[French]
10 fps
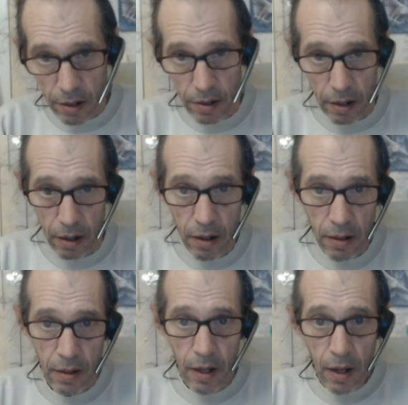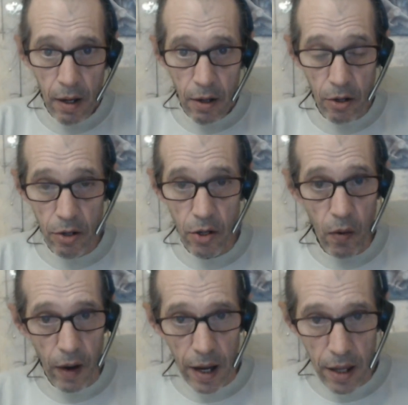etc il se dit
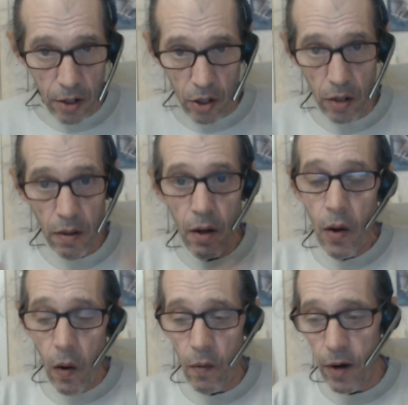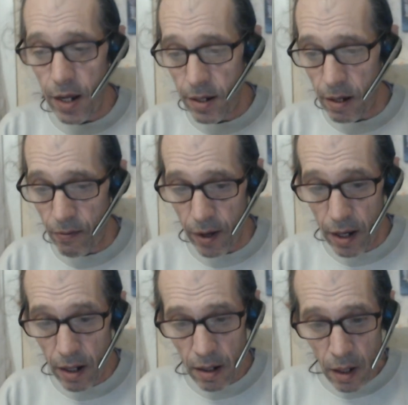on va rien dire, on va laisser
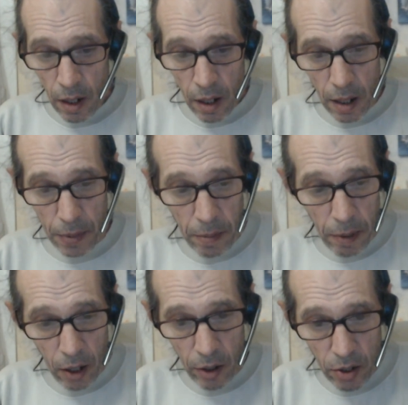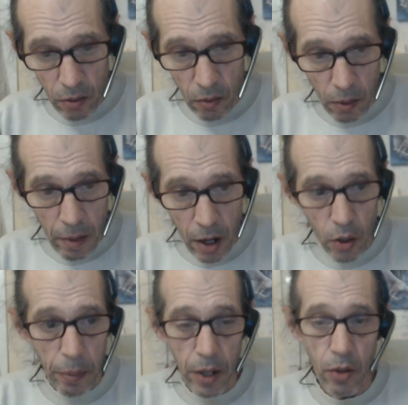faire, et puis bah, quand ils auront marre
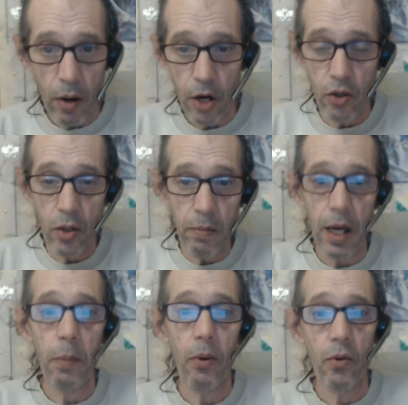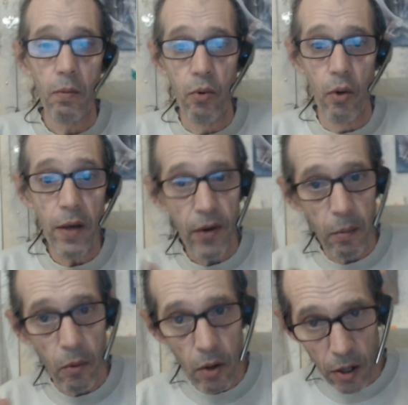de perdre de l'argent, bah, ils reprendront le boulot, ils
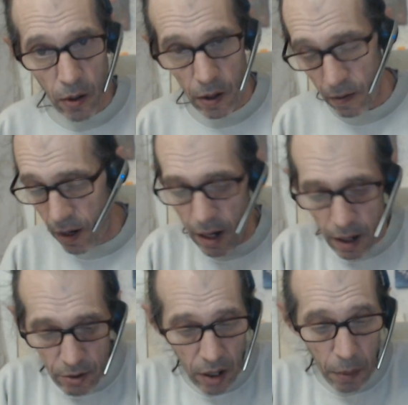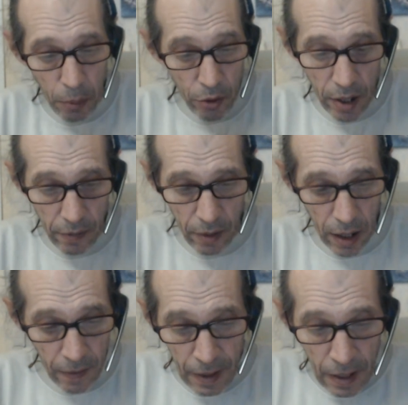feront leur gueule. Voilà, c'est un peu ça, voilà.